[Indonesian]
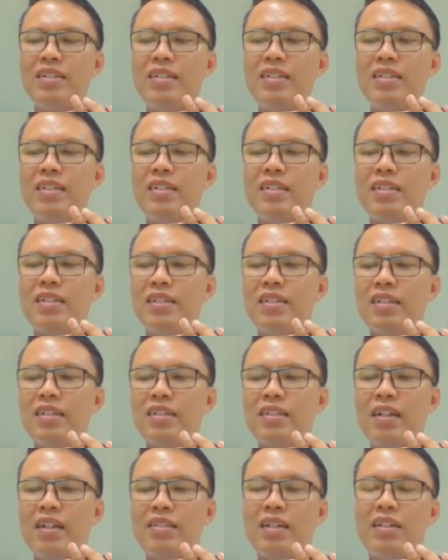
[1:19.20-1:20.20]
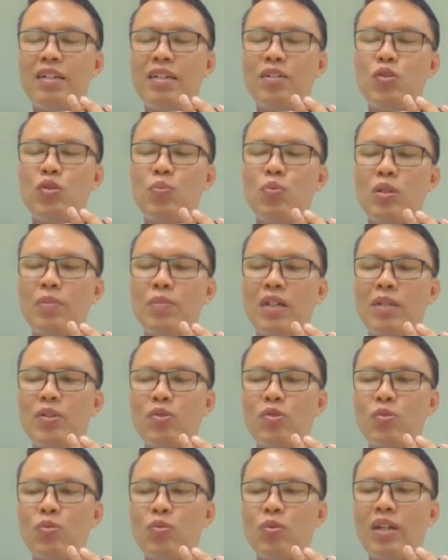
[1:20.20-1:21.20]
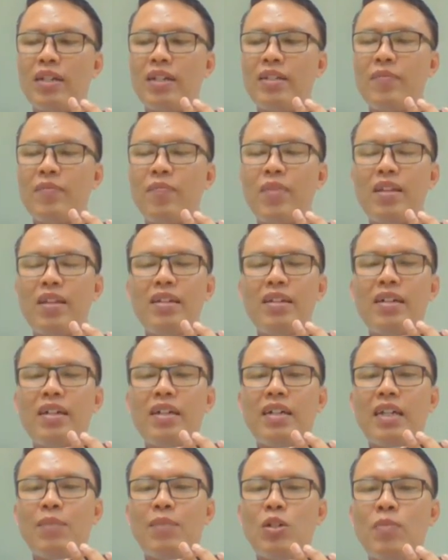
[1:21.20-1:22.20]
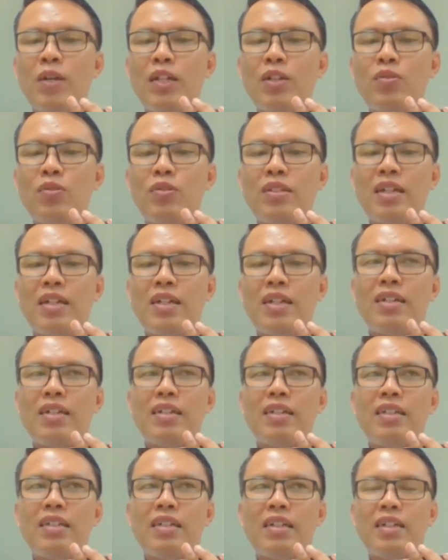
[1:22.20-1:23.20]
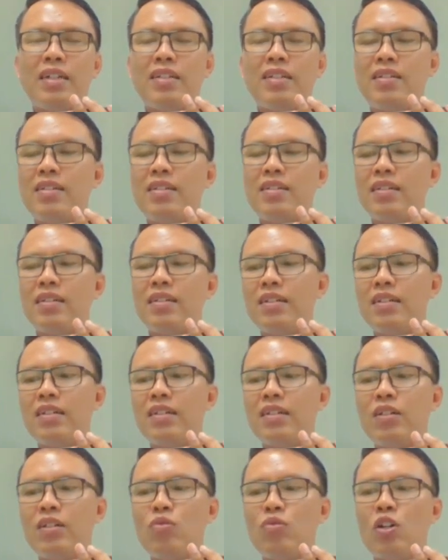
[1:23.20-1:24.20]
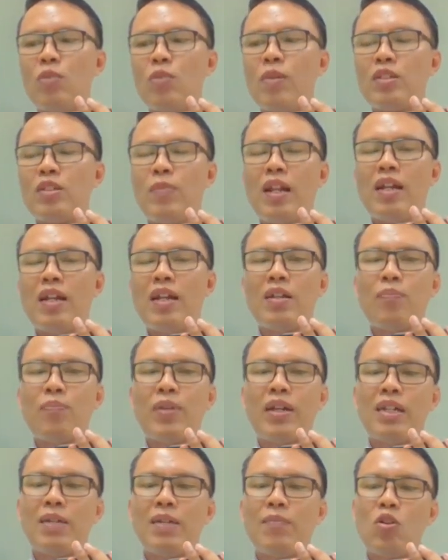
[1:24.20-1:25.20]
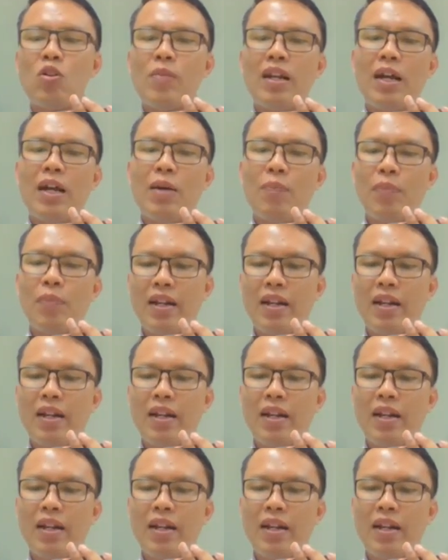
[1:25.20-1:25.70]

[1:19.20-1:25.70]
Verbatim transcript: terjadi tujuh puluh lima gempa susulan namun magnitudenya di range dua sembilan sampai enam delapan